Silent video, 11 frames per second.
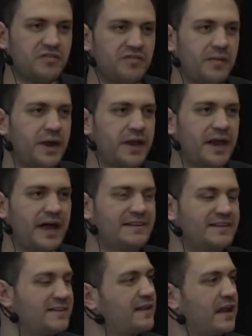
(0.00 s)
wenn man
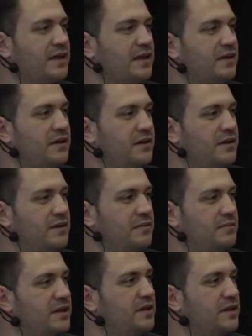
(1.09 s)
als Trainer äh,
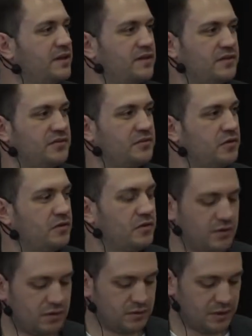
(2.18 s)
mitten in der Saison
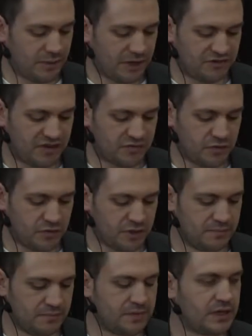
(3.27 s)
äh, eine Mannschaft
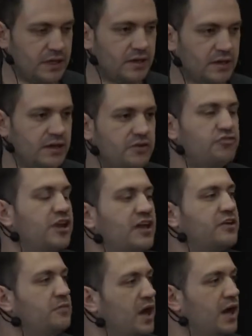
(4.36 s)
übernimmt, den, den stelle
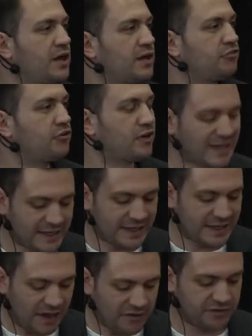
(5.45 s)
ich mir eigentlich schon
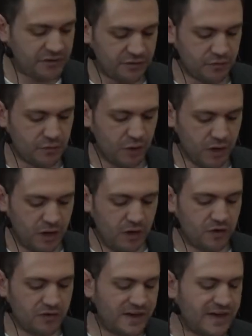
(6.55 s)
richtig heftig vor.
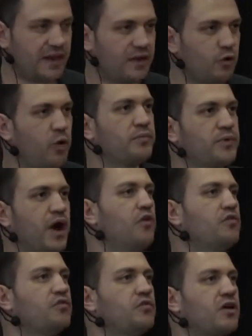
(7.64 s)
Und wenn dann
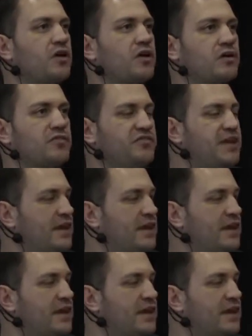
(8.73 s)
obendrauf noch viele